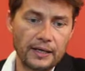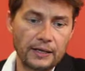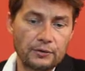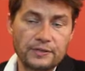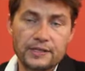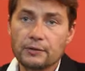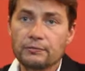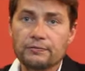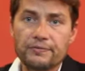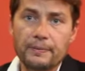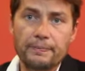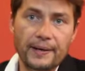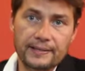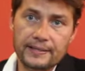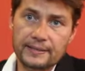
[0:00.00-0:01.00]
Et que si on ne
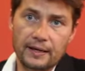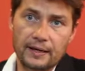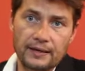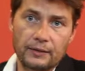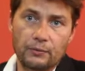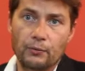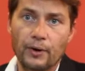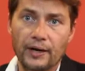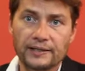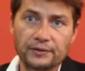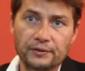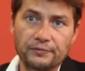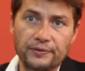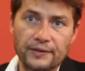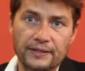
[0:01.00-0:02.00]
fait pas ça et qu'on
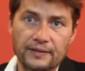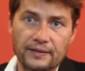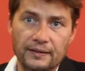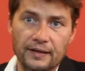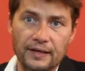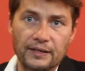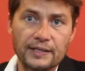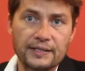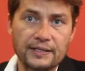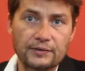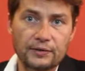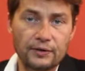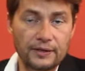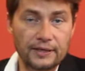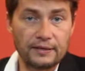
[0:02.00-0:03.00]
reste en fait un
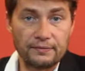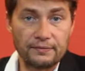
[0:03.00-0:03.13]
éditeur qui